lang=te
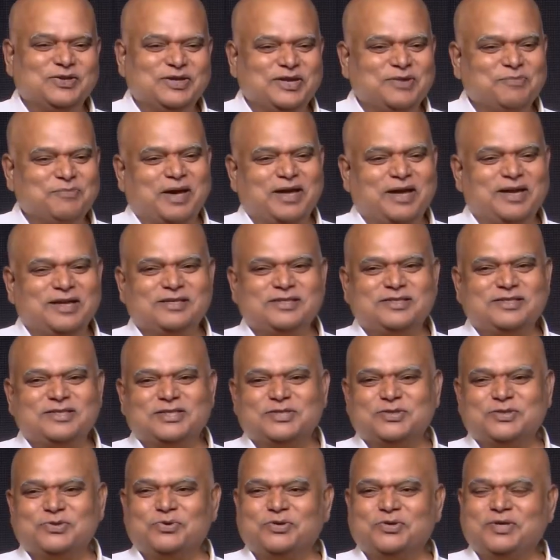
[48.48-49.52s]
నేను మేనేజ్
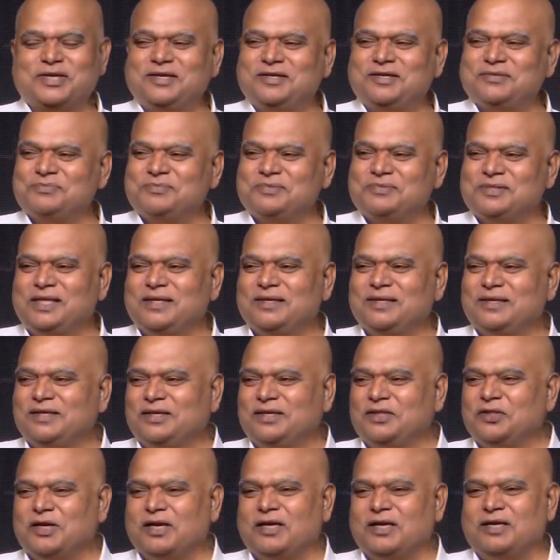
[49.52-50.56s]
చేసుకొని
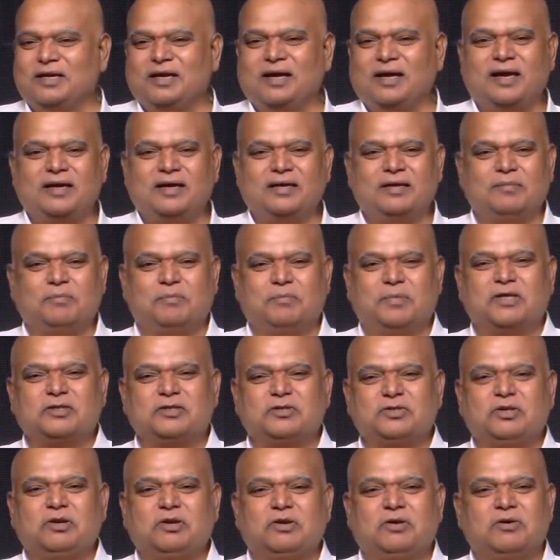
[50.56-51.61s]
ఎందుకంటే ఆయన
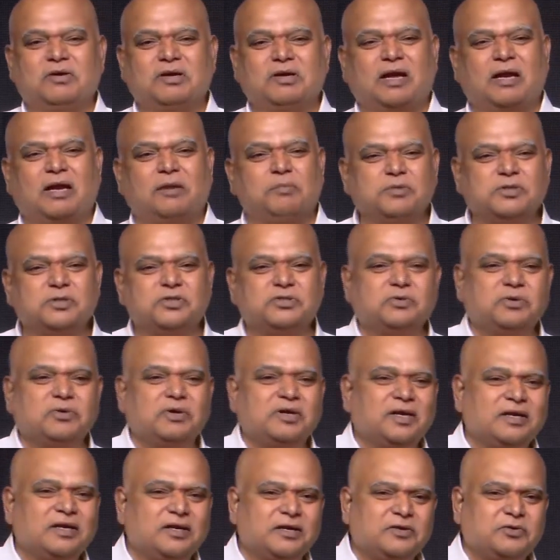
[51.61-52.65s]
మనసులో కల్మషం
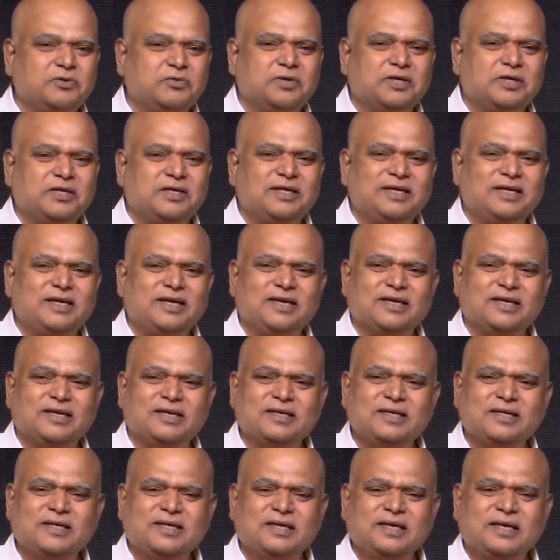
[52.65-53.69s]
లేనటువంటి
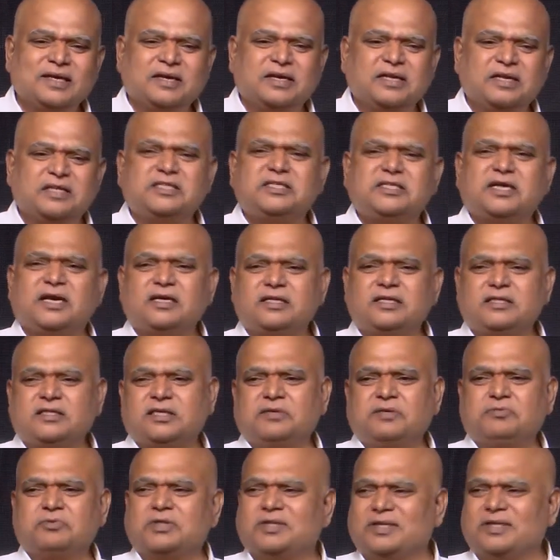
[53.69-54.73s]
నిజాయితీ
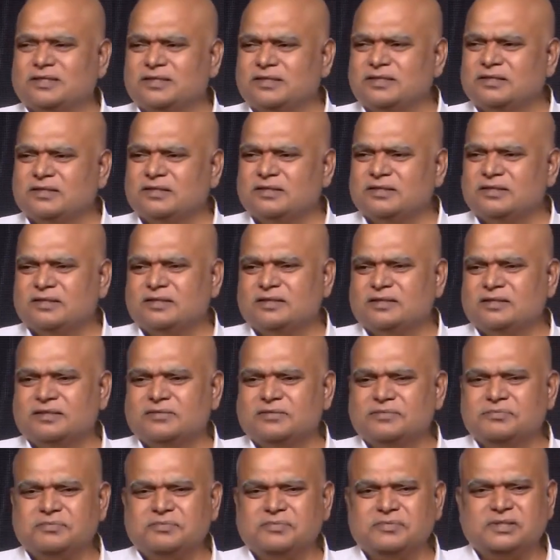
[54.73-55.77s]
ఉంది
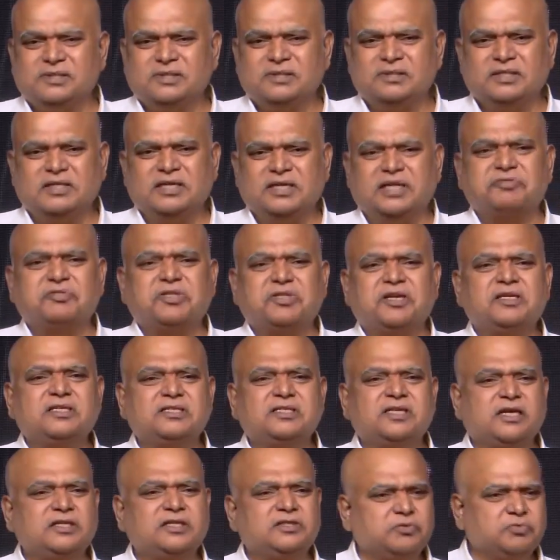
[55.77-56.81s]
ఎంత
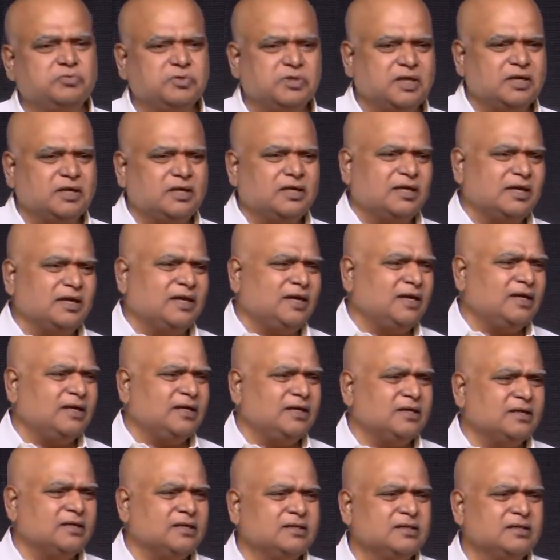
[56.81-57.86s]
నిజాయితీ ఉందంటే
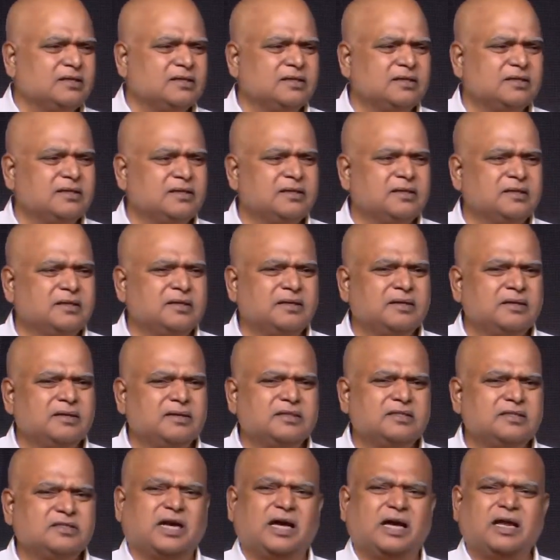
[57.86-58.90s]

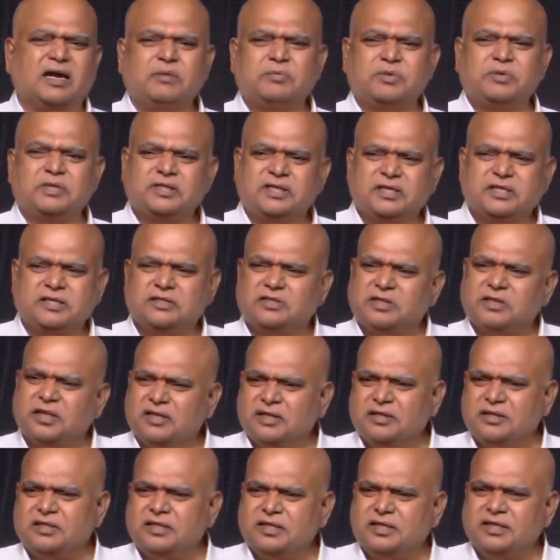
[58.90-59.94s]
చాలామందికి
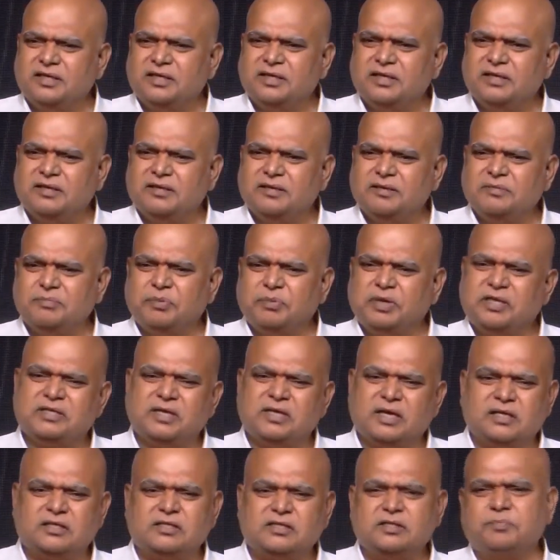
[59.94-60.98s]
తెలియంది
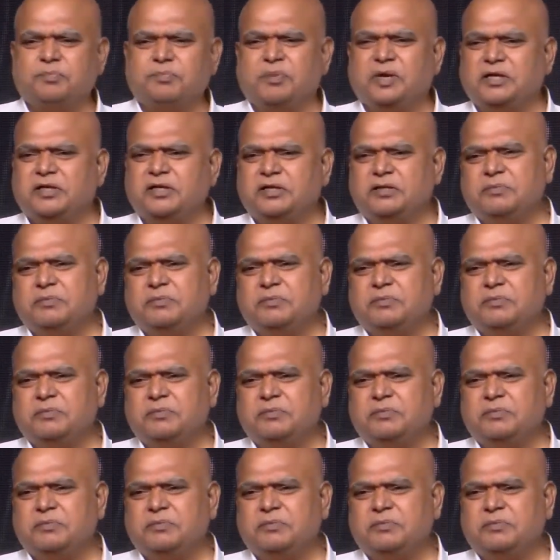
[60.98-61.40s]
ప్రజారాజ్యం పార్టీ